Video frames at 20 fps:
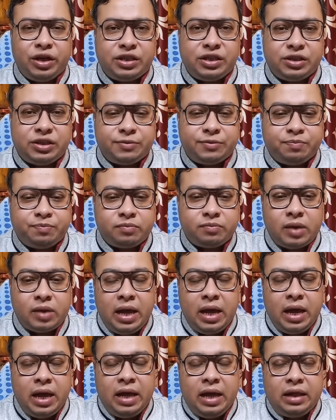রয়েছে
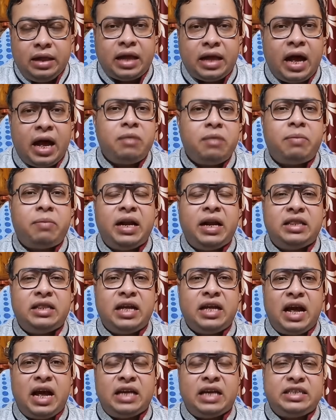তার
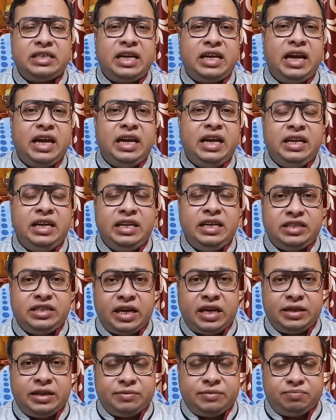বাড়িতে আজকে ইডি
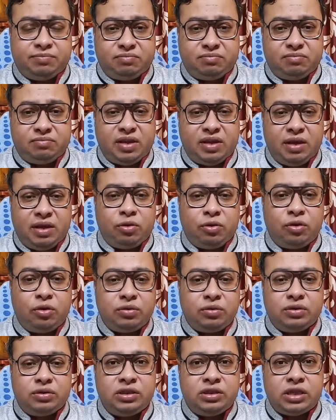যায় এবং
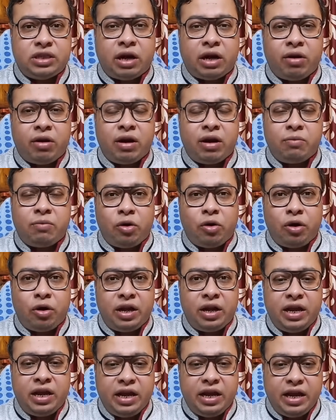যাওয়ার পর
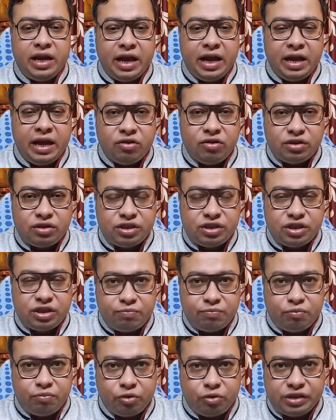এই হচ্ছে
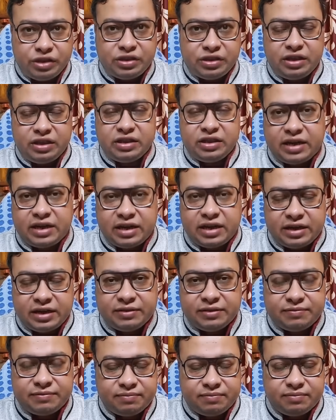পরিস্থিতি সেখানে
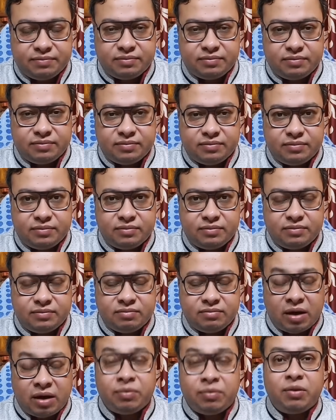
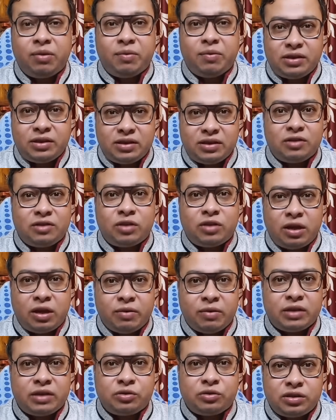ভাবতে পারছেন
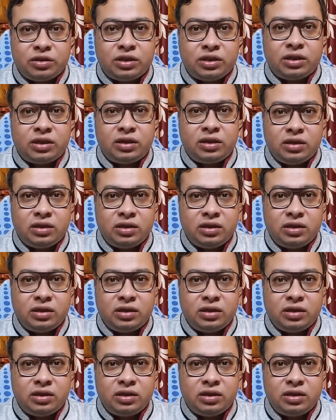কোথায় বাস করছেন